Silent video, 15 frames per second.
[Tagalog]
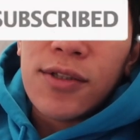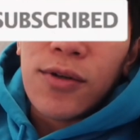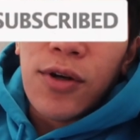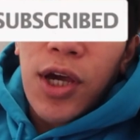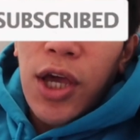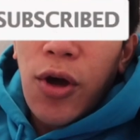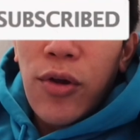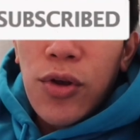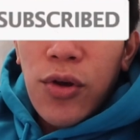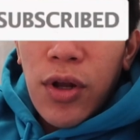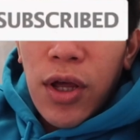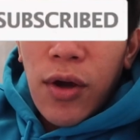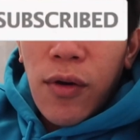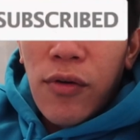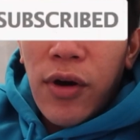So, i-on nyo
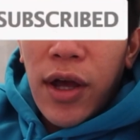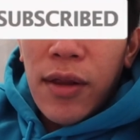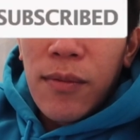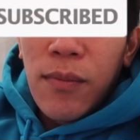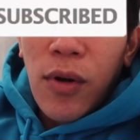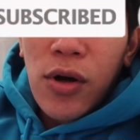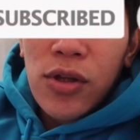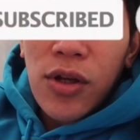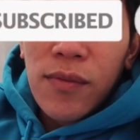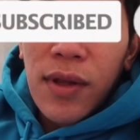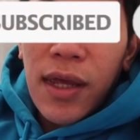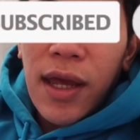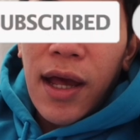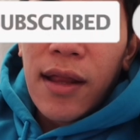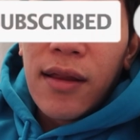na yung red button
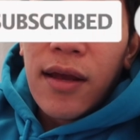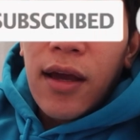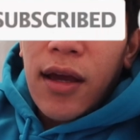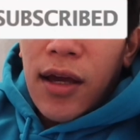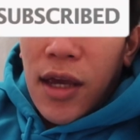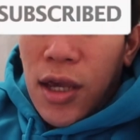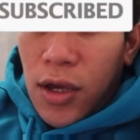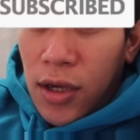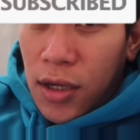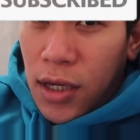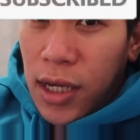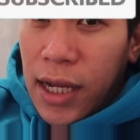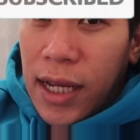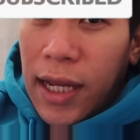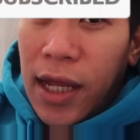na yan.
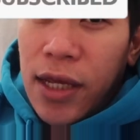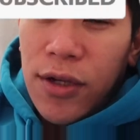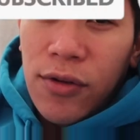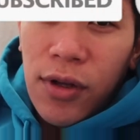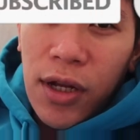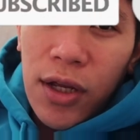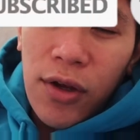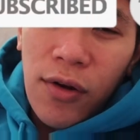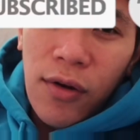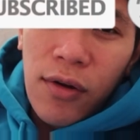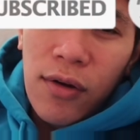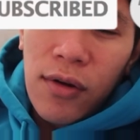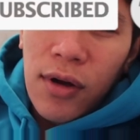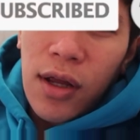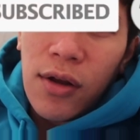I-click nyo rin
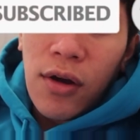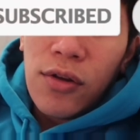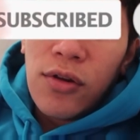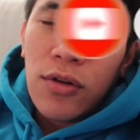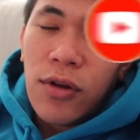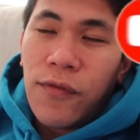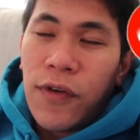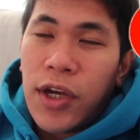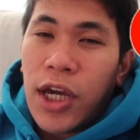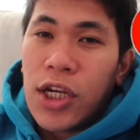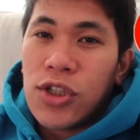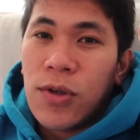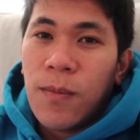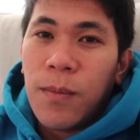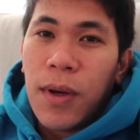yung ano,
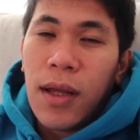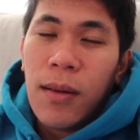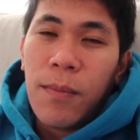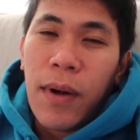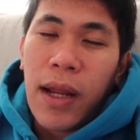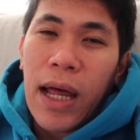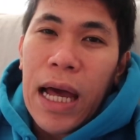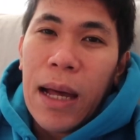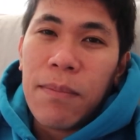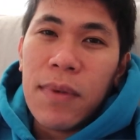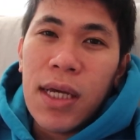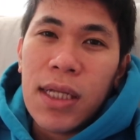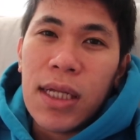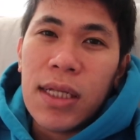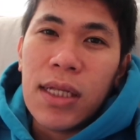notification bell para
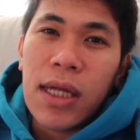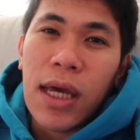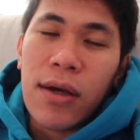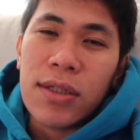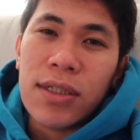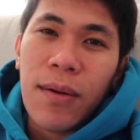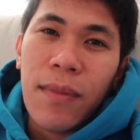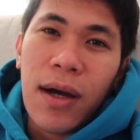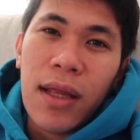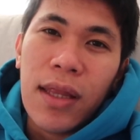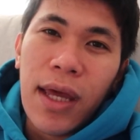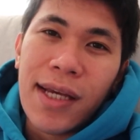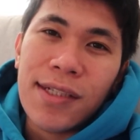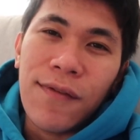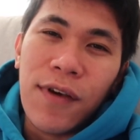updated kayo sa mga
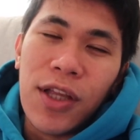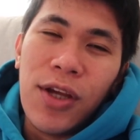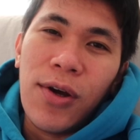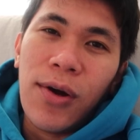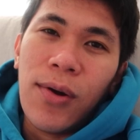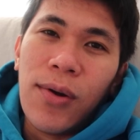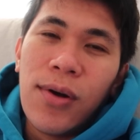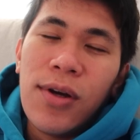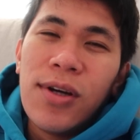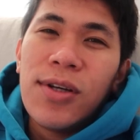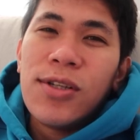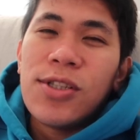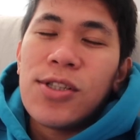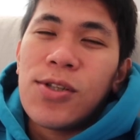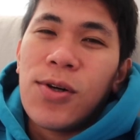next video ko.
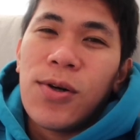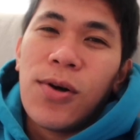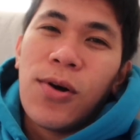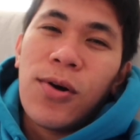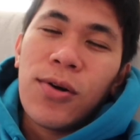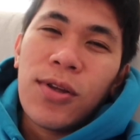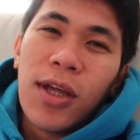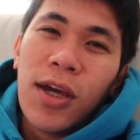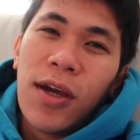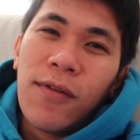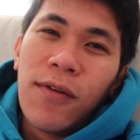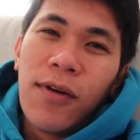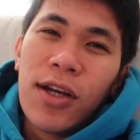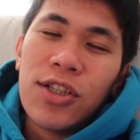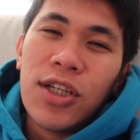So, thank you
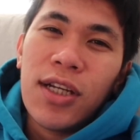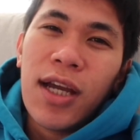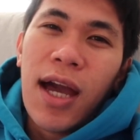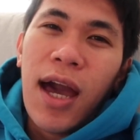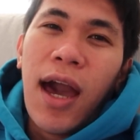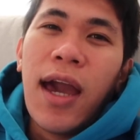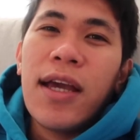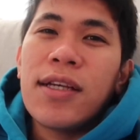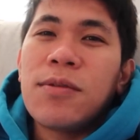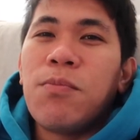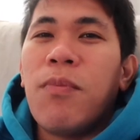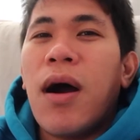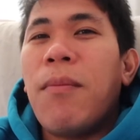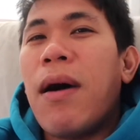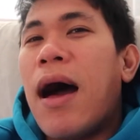for watching guys.
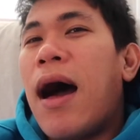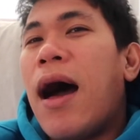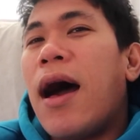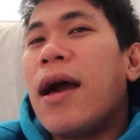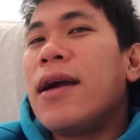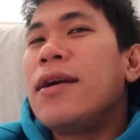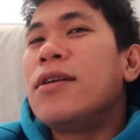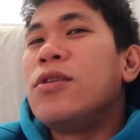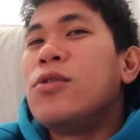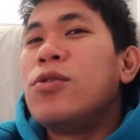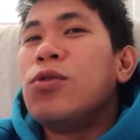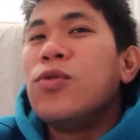Bye-bye!